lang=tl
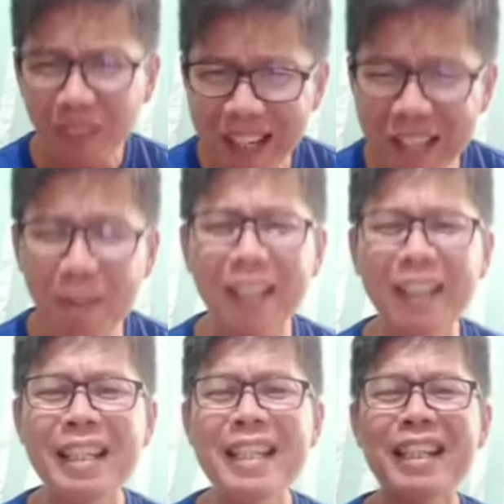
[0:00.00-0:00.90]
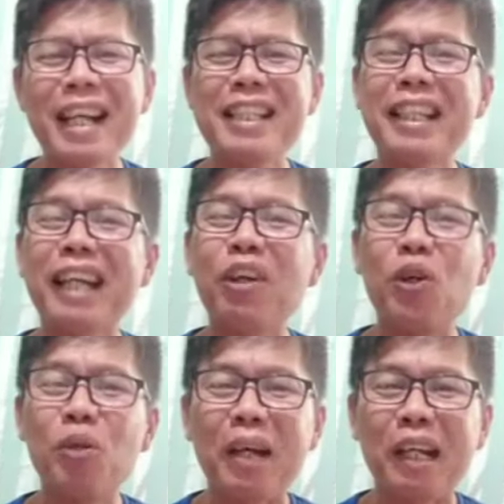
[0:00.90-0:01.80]
Amen. Kasi
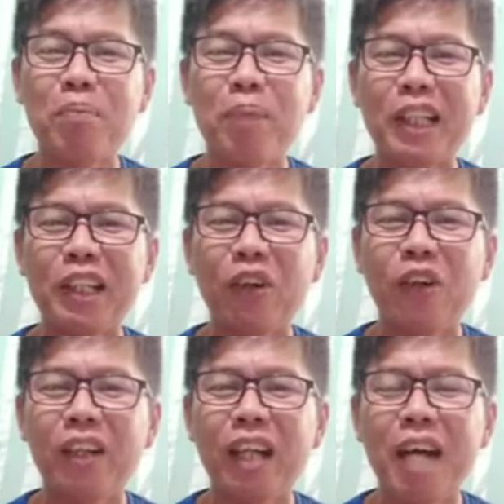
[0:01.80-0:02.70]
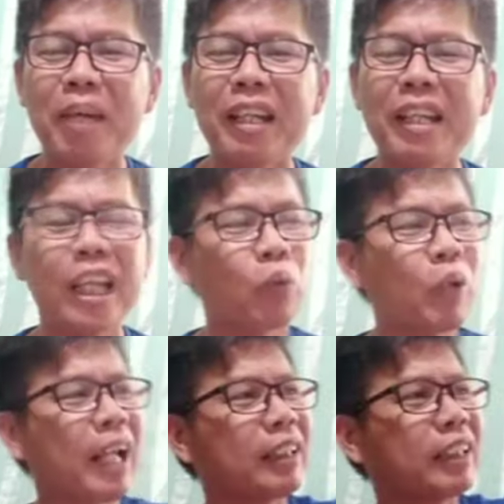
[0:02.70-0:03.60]
kalooban ng Panginoon. Amen. It
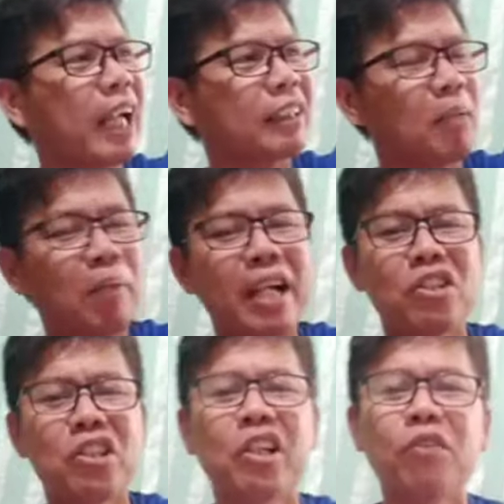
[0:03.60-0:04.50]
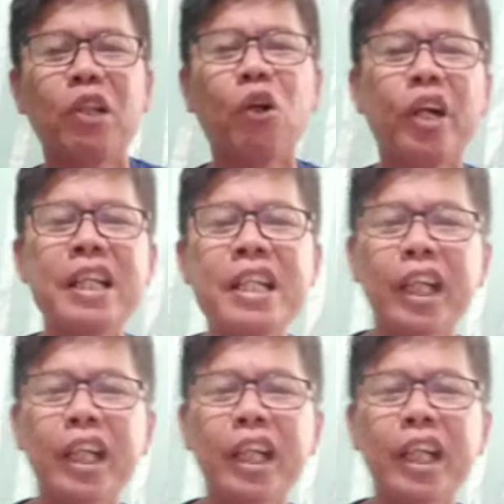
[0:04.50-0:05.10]
will attract the blessing of the Lord.